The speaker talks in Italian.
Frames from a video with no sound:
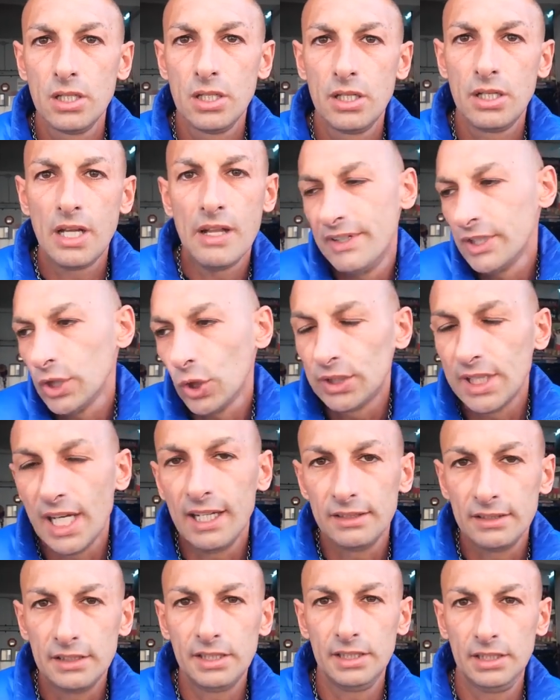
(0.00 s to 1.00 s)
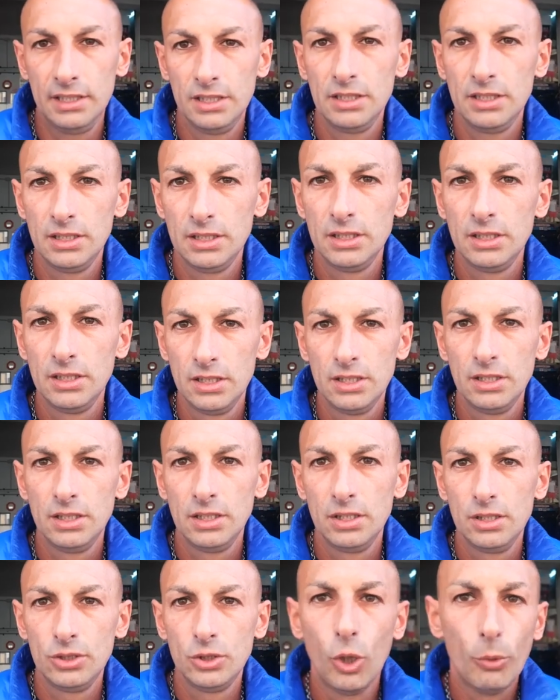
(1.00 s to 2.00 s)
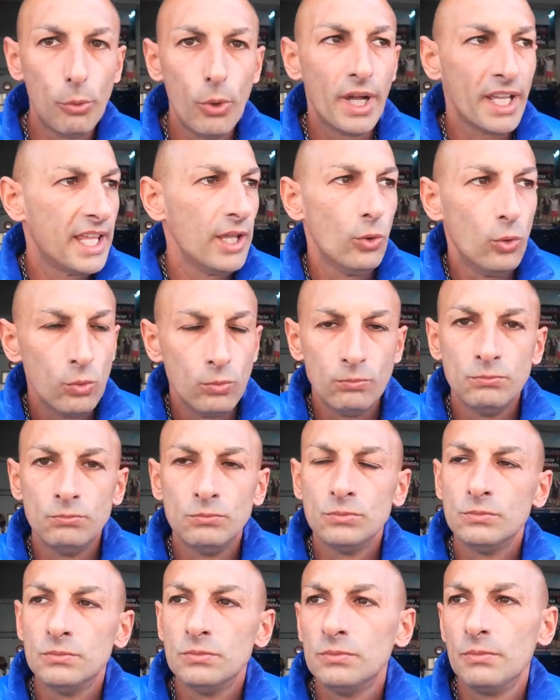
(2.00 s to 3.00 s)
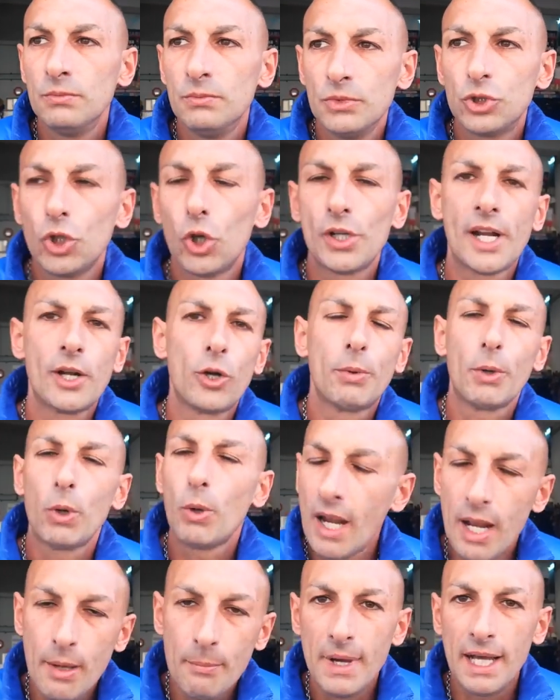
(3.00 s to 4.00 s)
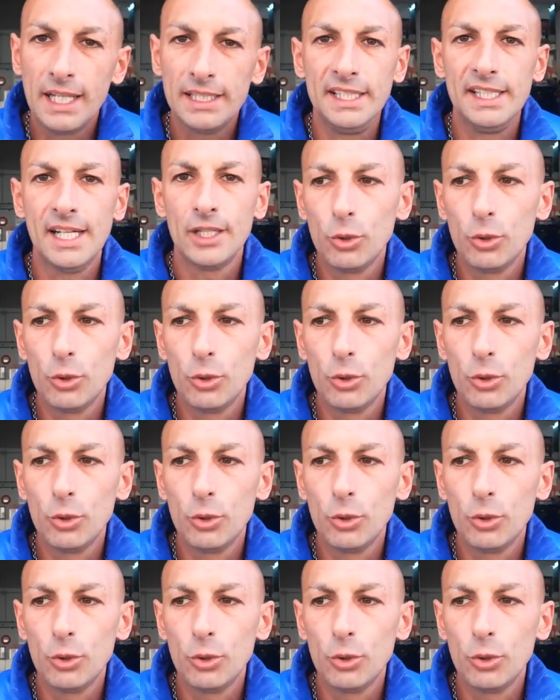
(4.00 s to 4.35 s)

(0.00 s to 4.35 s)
ne vedo tanti dopo anche un tornano prima una lampadina,